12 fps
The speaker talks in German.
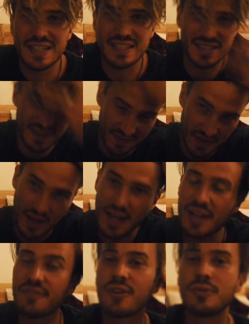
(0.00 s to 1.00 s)
das war
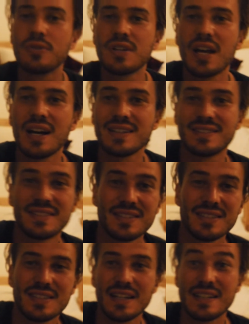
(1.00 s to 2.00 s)
einfach nur krass.